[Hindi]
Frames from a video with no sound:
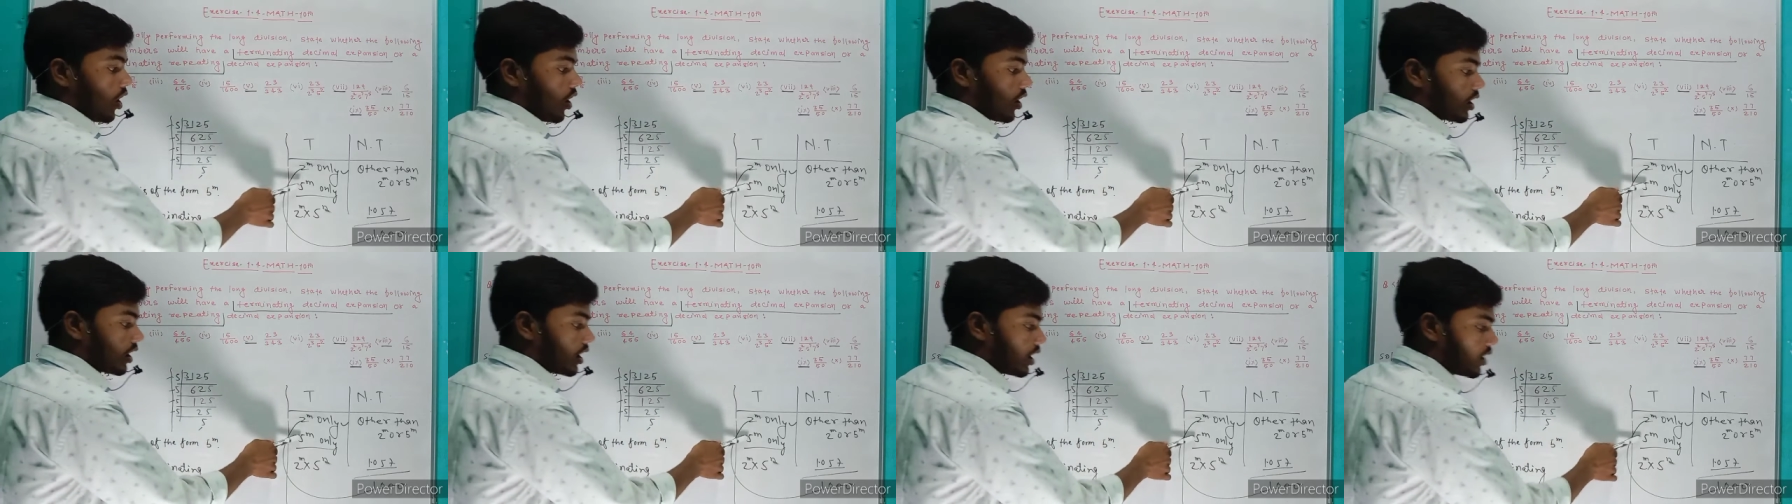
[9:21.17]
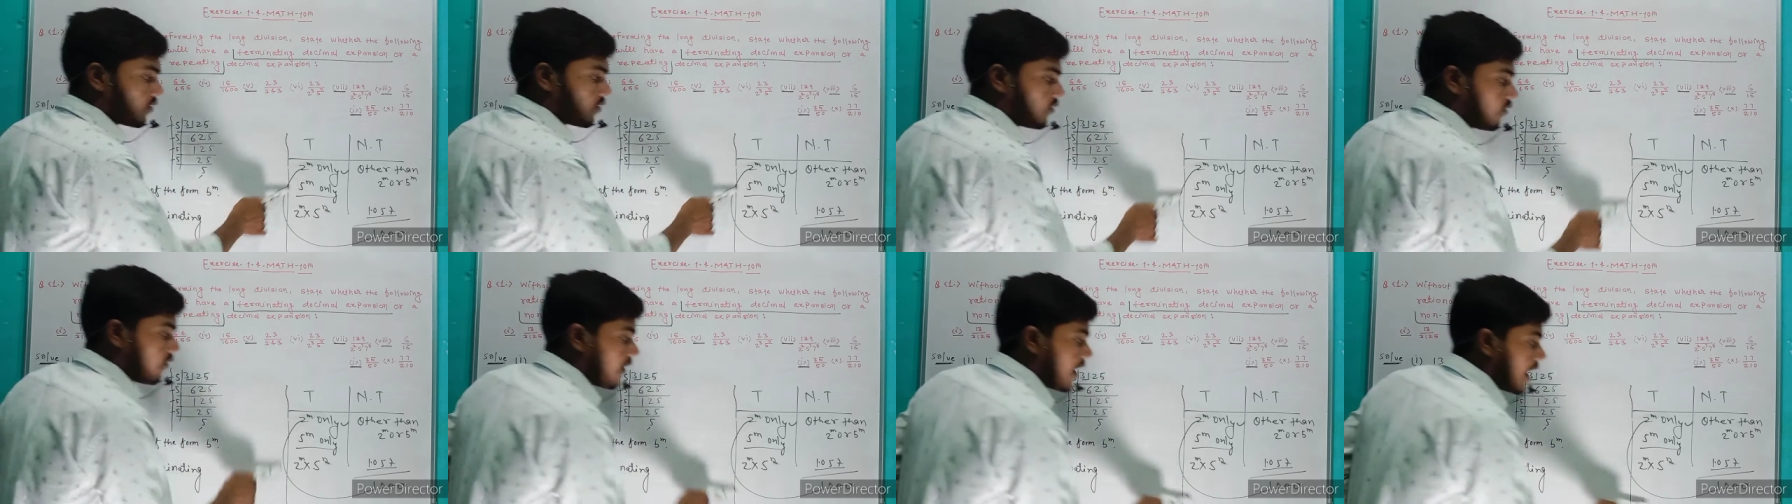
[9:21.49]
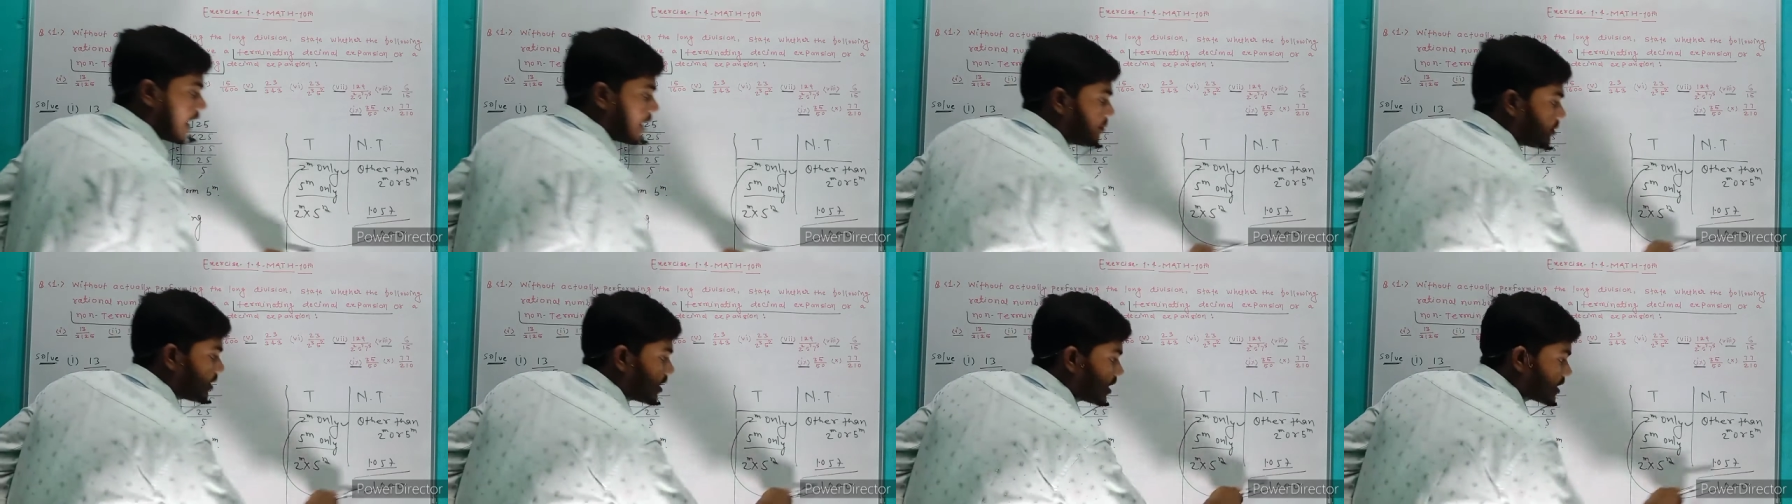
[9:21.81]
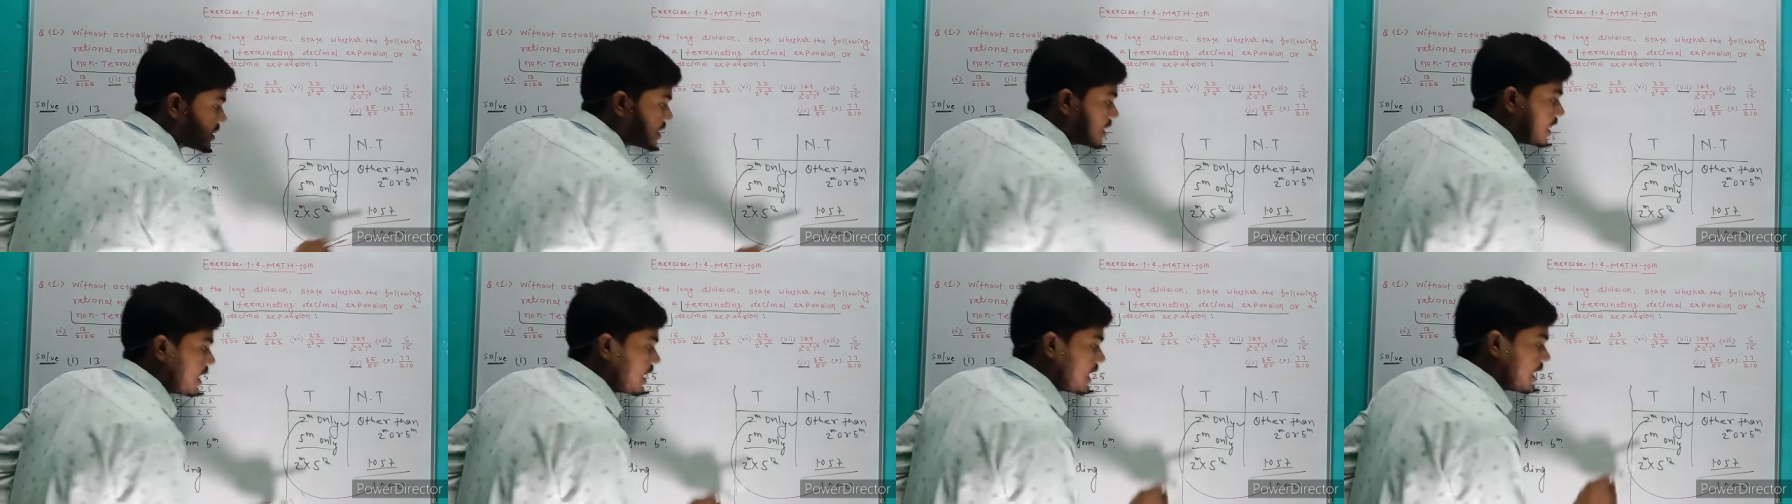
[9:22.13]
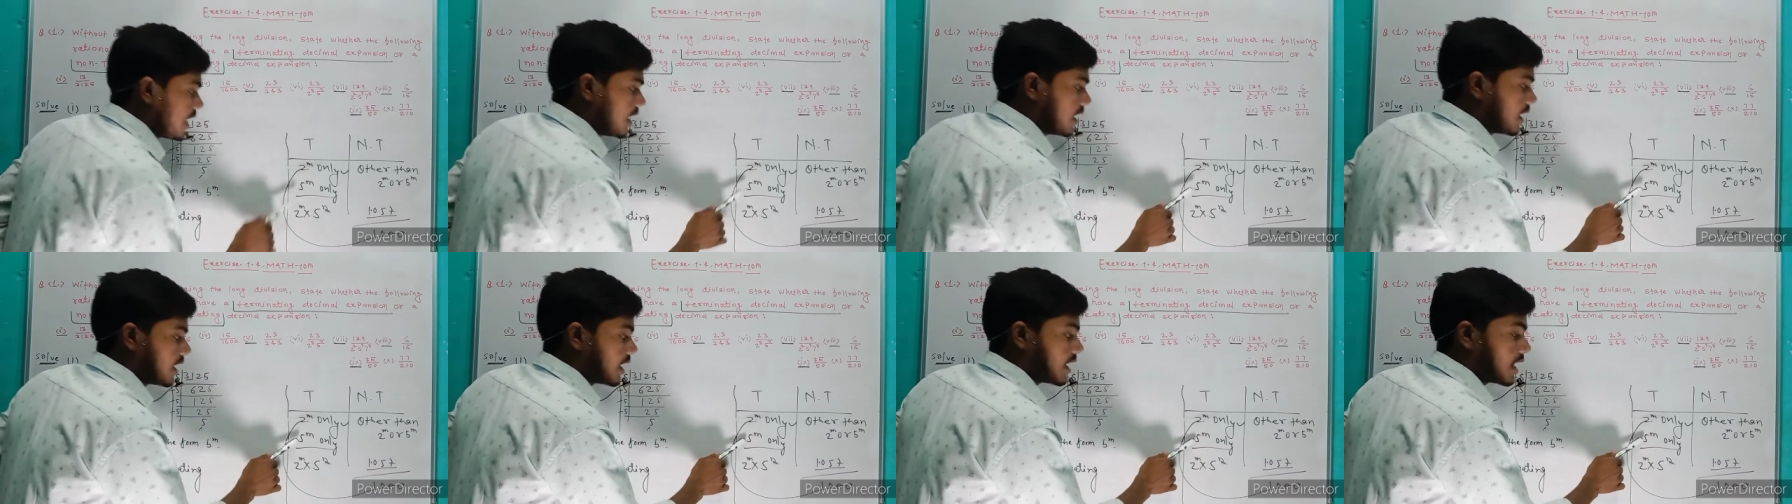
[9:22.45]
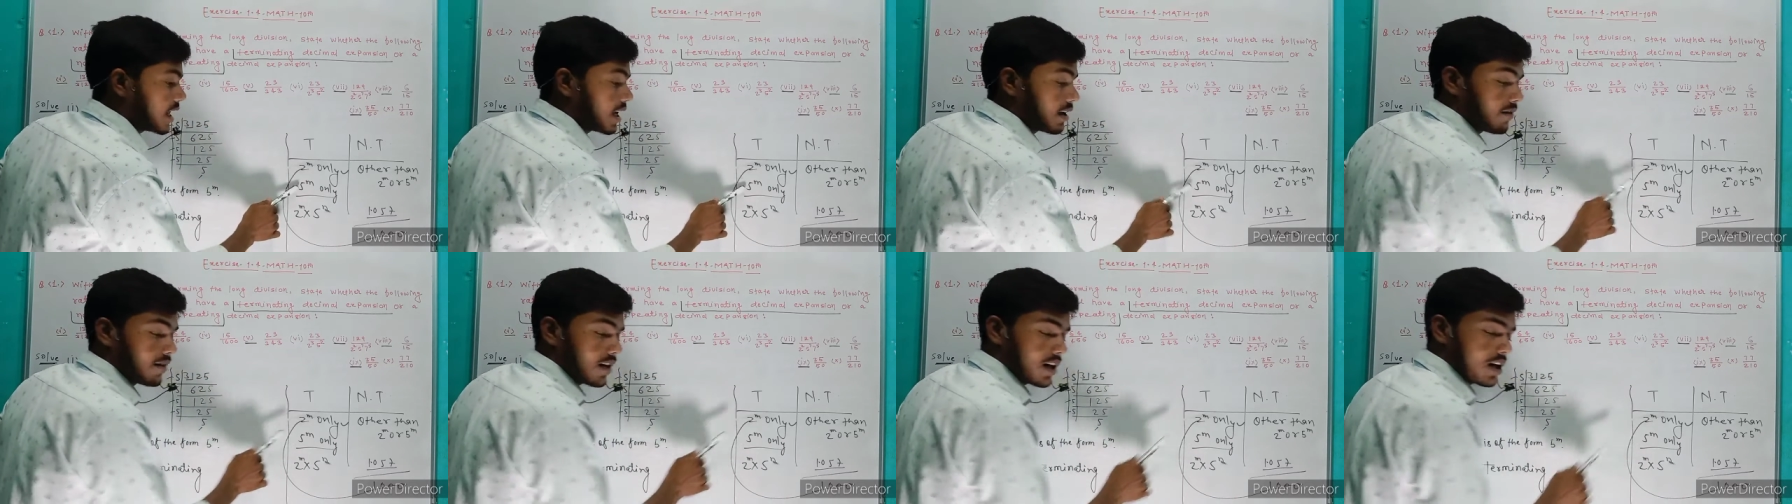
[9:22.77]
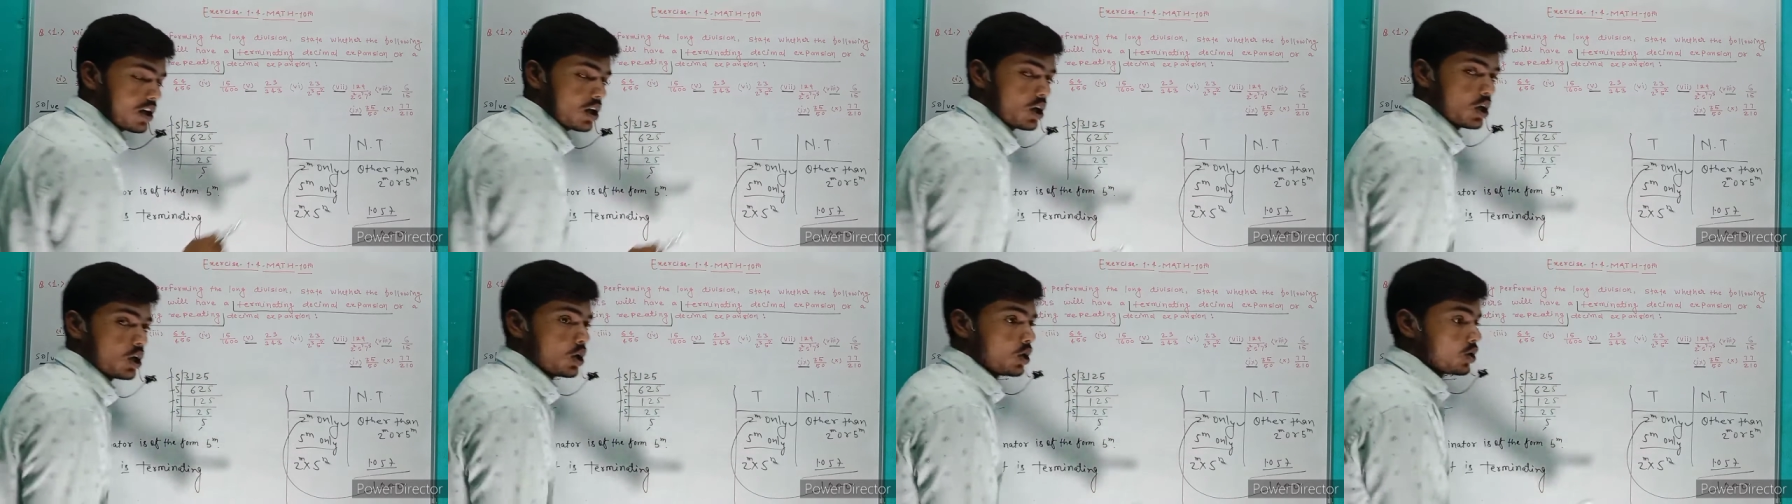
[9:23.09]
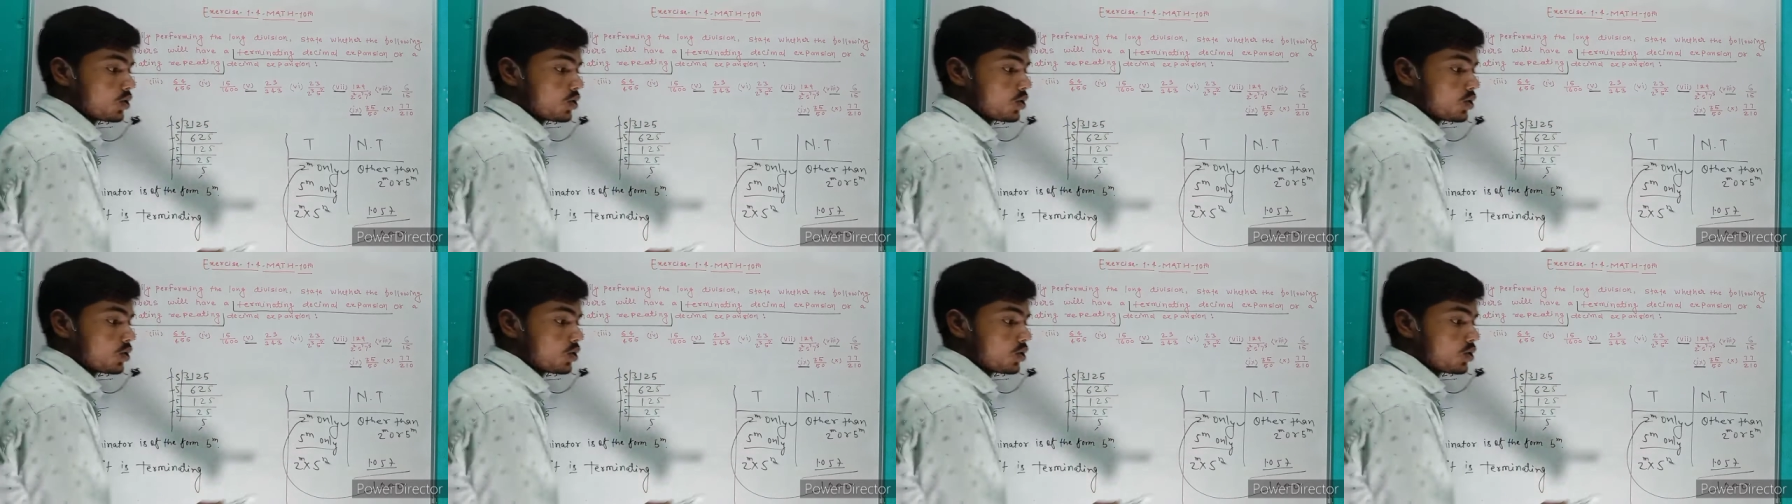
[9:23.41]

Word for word: और अगर फाइव रहता है केवल